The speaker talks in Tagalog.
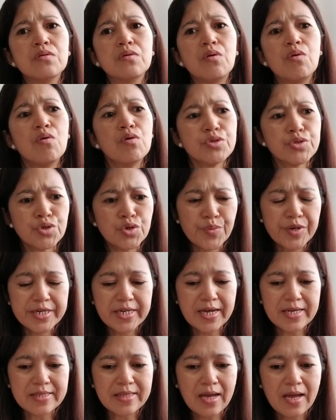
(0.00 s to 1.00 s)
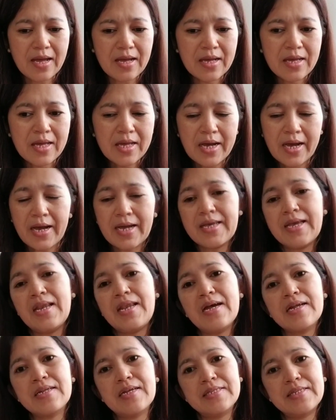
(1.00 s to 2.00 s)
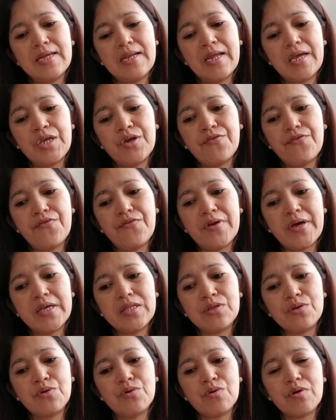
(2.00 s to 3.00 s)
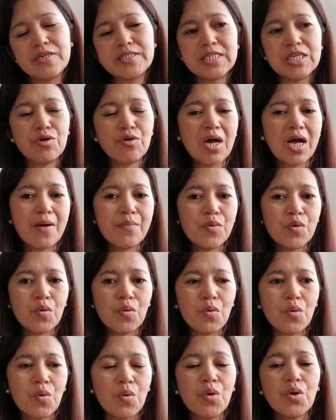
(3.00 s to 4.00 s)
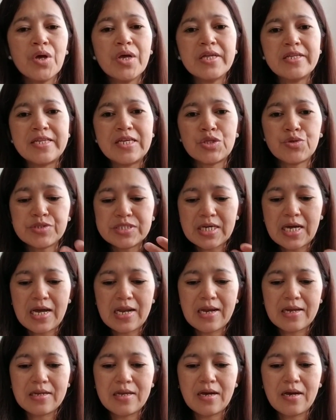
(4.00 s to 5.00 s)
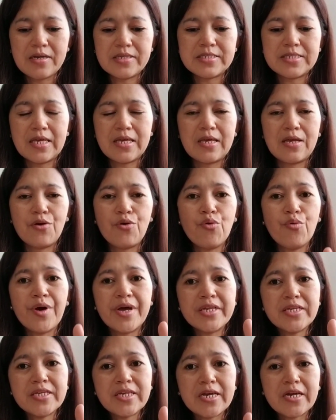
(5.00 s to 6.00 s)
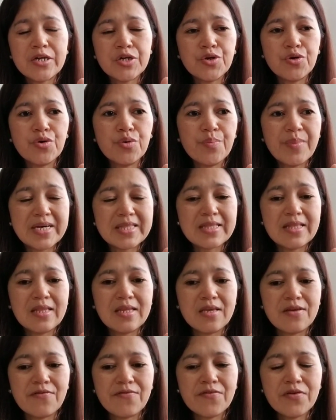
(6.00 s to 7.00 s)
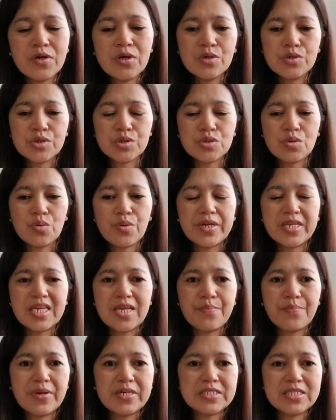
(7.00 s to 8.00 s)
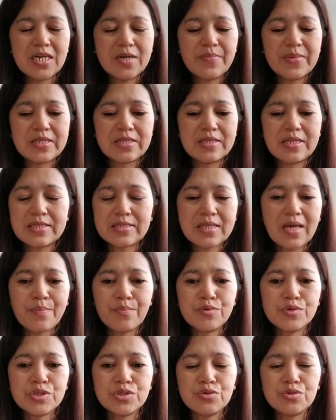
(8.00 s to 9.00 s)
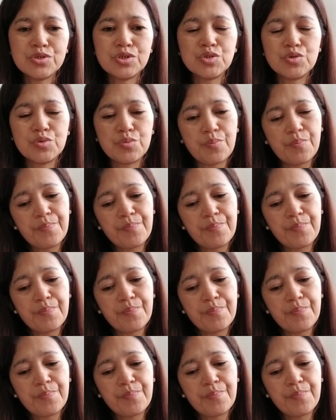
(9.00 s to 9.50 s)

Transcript: October yata. Kaya lang na-delay yung flight ko kasi yung amo ko, dito sa Canada kasi, one year yung mat leave. So, hindi pa siya natapos nun. So,